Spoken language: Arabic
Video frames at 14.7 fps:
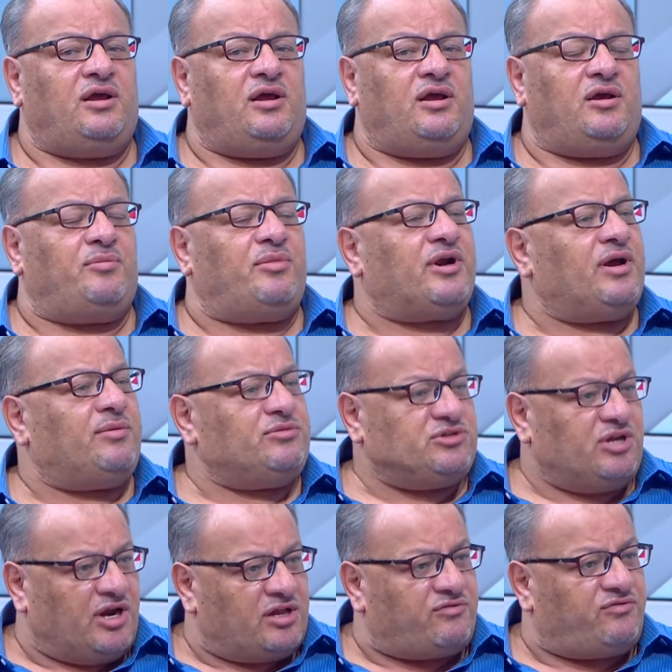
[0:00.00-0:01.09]
برامج
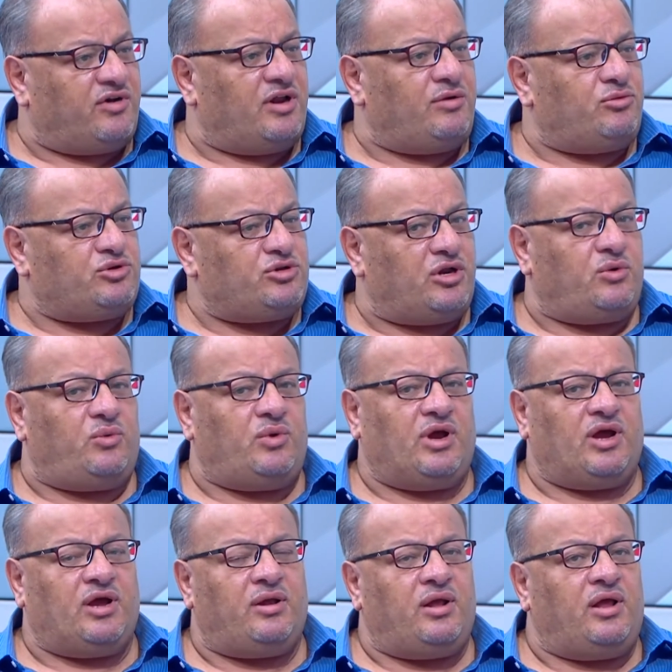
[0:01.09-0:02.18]
الاطفال
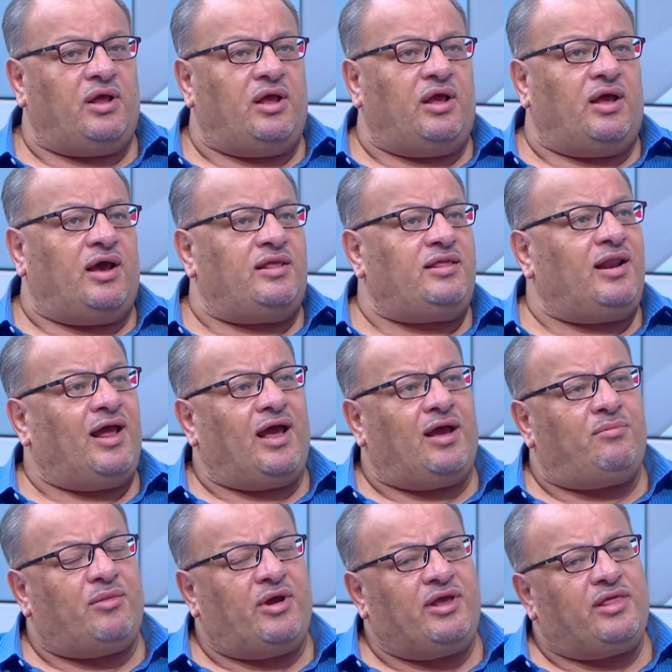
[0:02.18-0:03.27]
متنوعه هذا
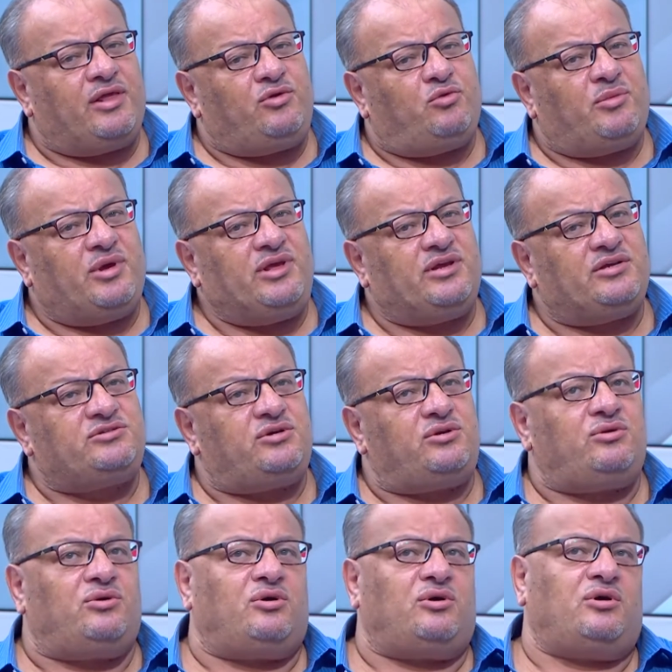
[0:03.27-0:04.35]
العام ايضا يميز
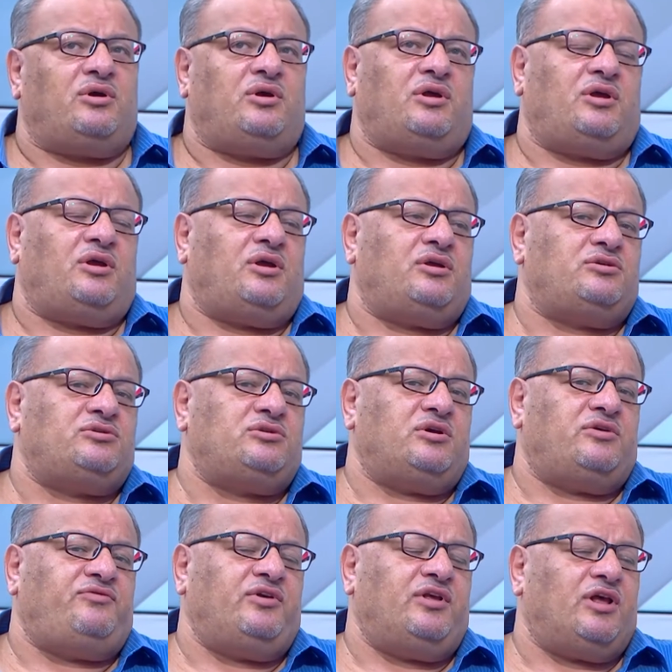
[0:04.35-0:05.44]
انه آه،
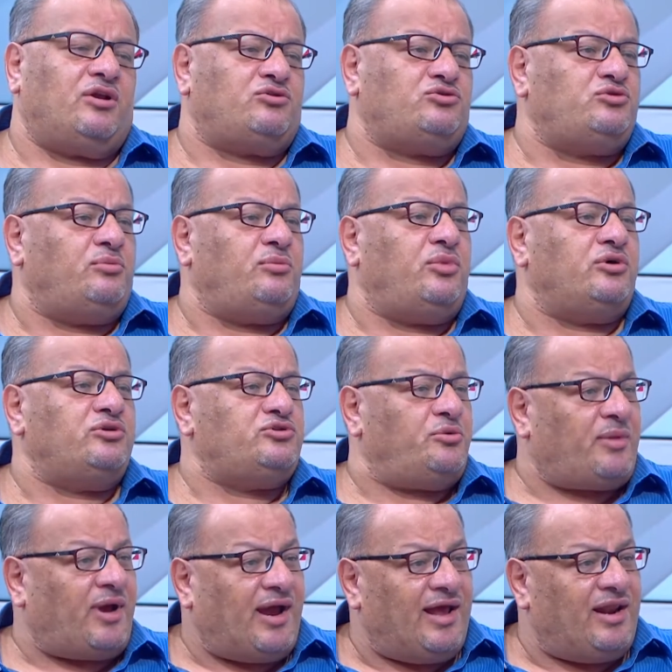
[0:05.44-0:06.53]
في هناك
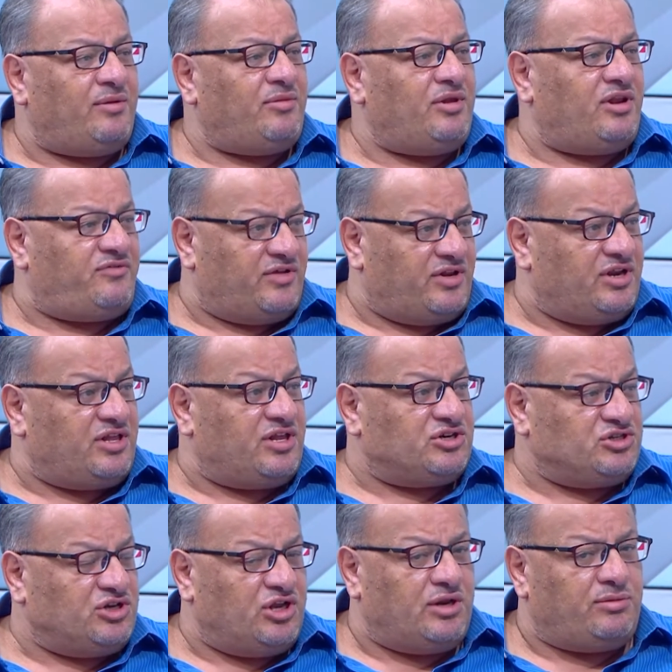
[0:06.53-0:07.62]
سمبوزيوم عالمي للفن
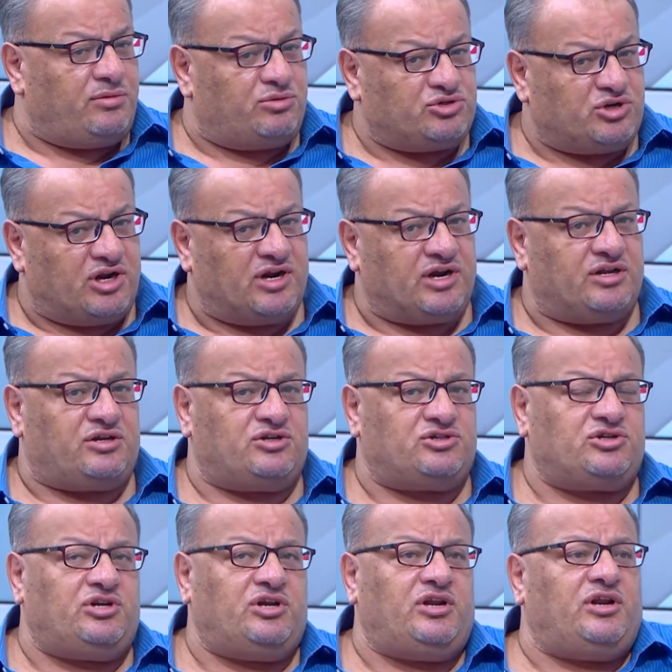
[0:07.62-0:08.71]
التشكيلي بمشاركه
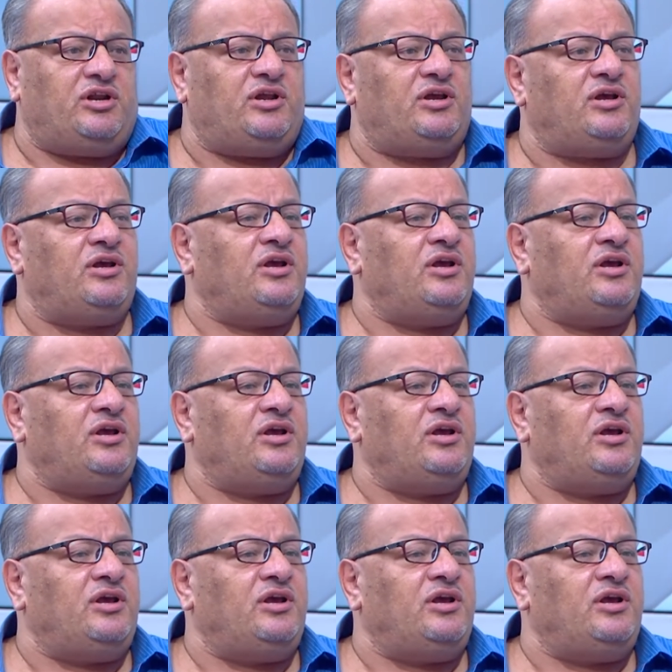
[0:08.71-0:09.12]
20